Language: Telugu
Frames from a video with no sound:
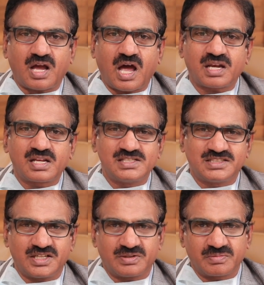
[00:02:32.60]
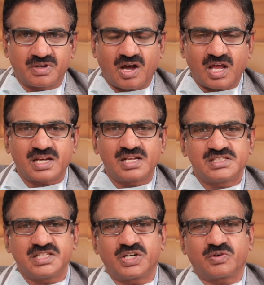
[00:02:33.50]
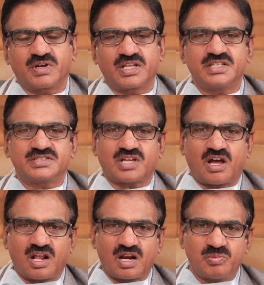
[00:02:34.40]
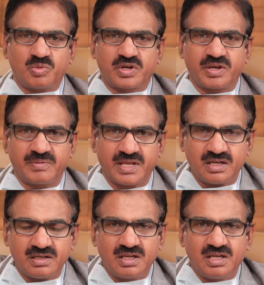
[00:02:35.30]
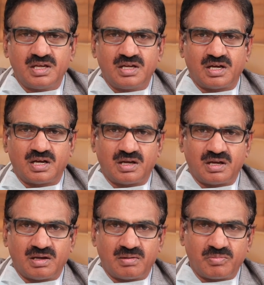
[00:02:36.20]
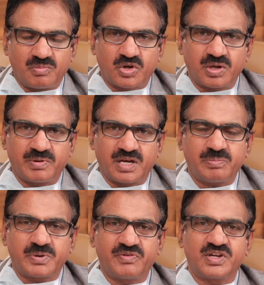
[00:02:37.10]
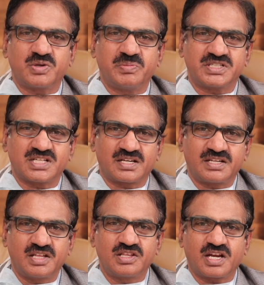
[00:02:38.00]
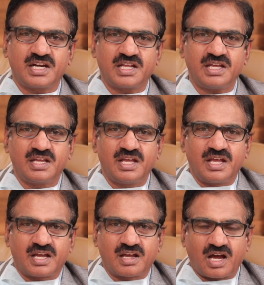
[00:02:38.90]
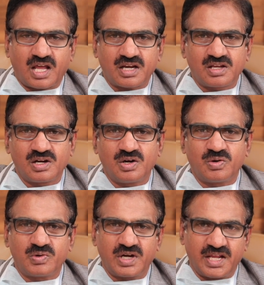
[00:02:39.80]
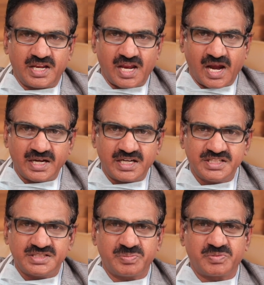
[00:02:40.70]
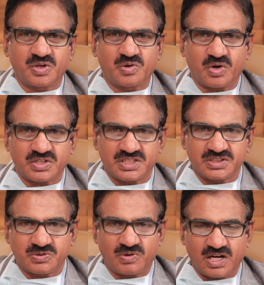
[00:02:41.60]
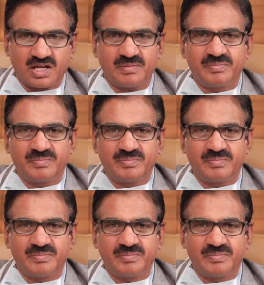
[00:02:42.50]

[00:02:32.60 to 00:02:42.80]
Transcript: గార్గిల్ చేయటం గార్గిల్ చేయటం అన్నది చాలా ముఖ్యమైన ముఖ్యమైన ప్రివెంటివ్ మెషర్ ఎందుకంటే గార్గిల్లో ఉండే యాంటీసెప్టిక్ లోషన్స్ వల్ల